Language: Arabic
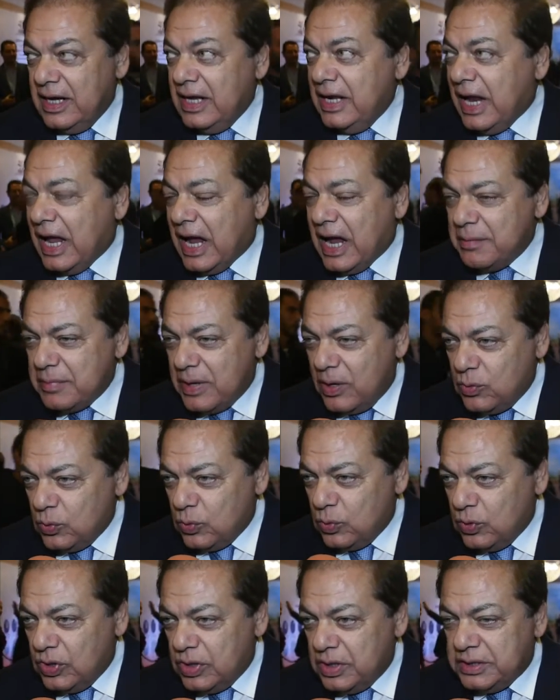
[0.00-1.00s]
اللي
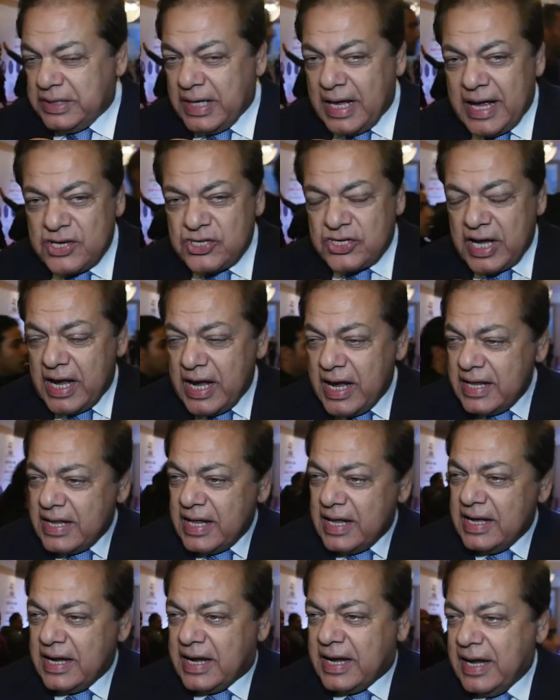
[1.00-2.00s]
عمله ده
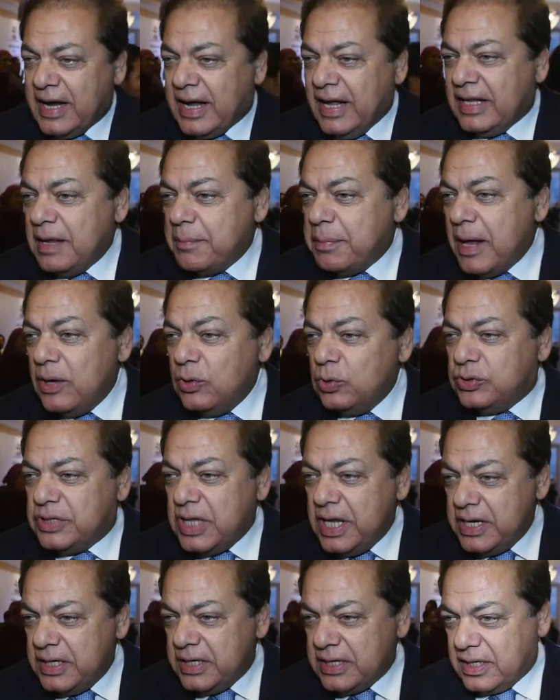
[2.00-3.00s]
شهاده كتبها له
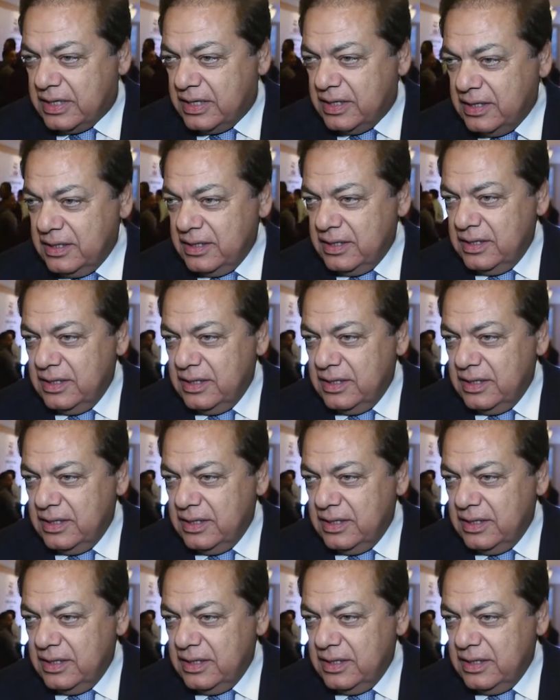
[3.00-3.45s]
التاريخ